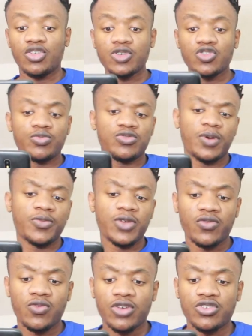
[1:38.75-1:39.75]
Et dommage qu'on puisse pas
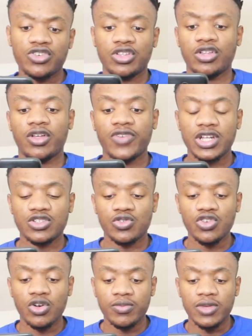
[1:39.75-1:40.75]
bien voir ce que ça donne avec les
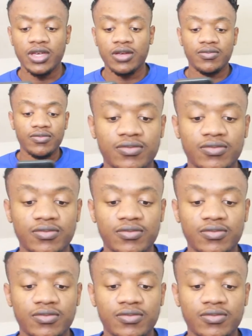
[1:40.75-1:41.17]
chaussures, mais